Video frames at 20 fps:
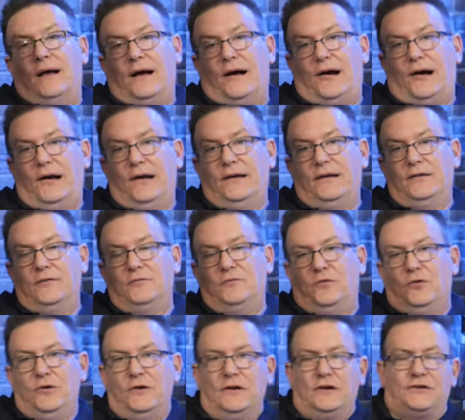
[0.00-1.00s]
Einen
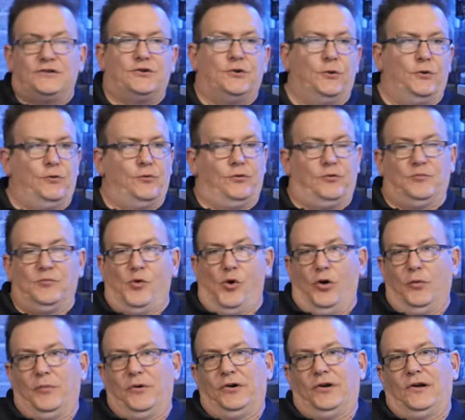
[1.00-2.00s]
wunderschönen guten
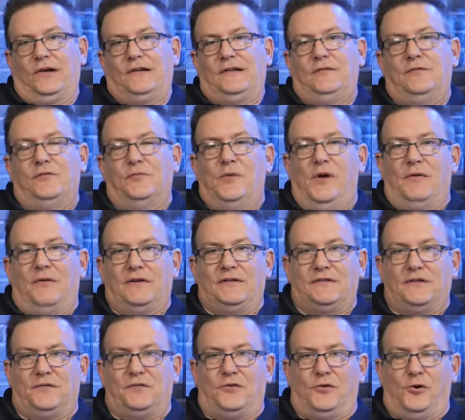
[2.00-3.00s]
Morgen, meine aktiven
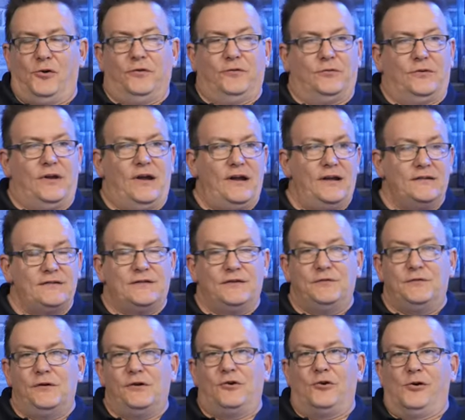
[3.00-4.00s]
Meerwasserfreunde und
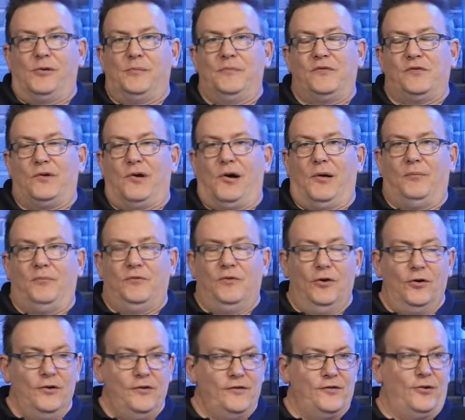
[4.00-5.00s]
herzlich willkommen zu einem
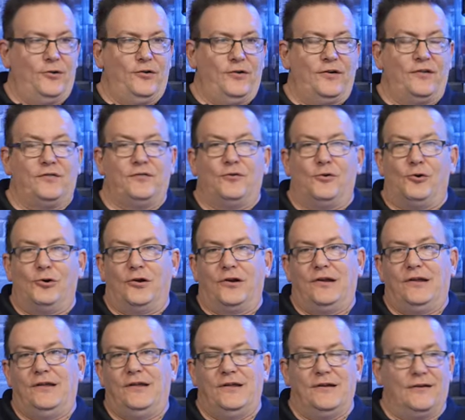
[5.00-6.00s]
neuen Sonntagsvlog
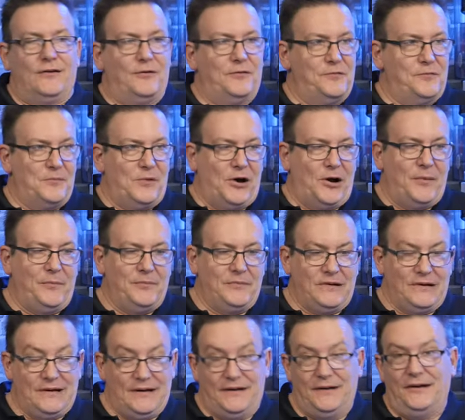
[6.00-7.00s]
hier auf meinem
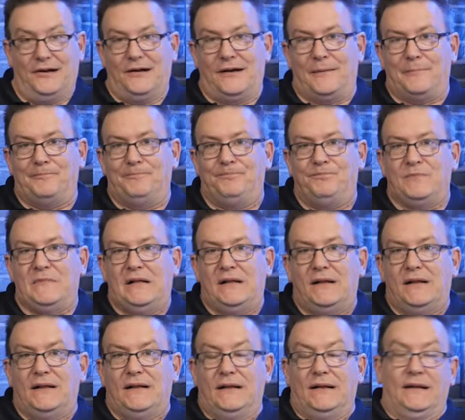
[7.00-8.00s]
Kanal.
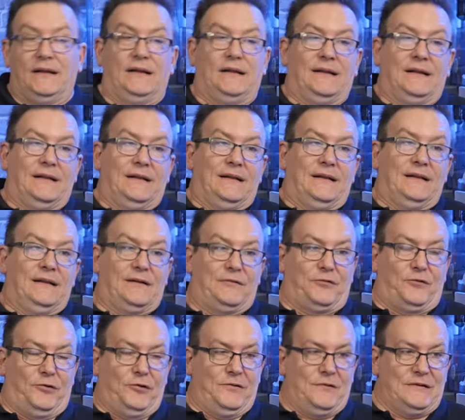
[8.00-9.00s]
Ja,
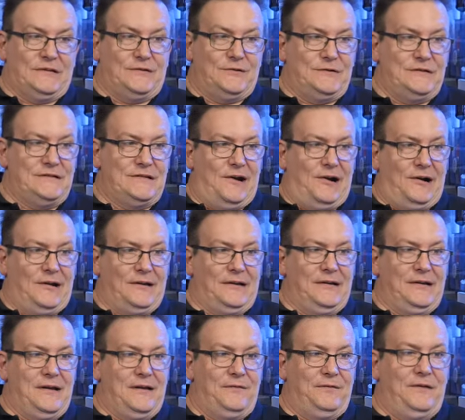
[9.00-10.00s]
Freunde, was soll ich
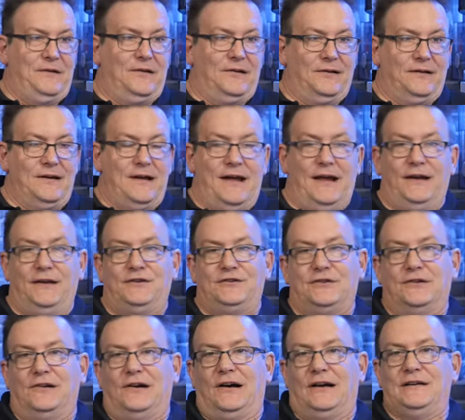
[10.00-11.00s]
sagen? Wieder eine
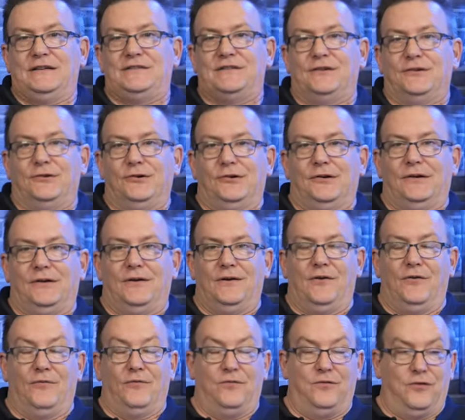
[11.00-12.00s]
actionreiche
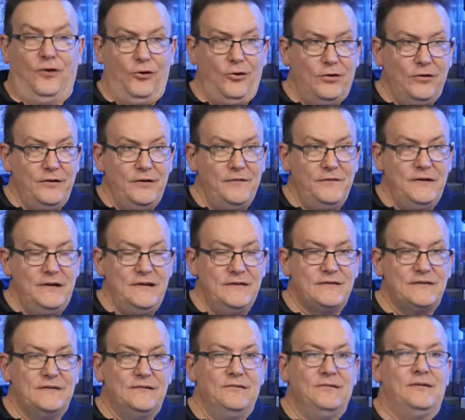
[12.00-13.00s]
Woche
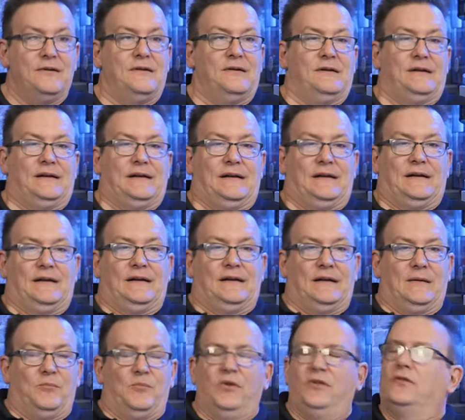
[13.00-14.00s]
gewesen.
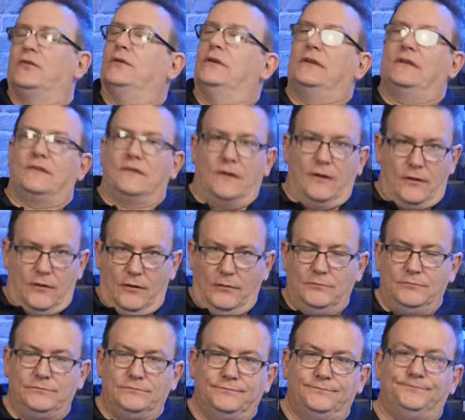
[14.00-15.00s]
Bin zu nichts gekommen.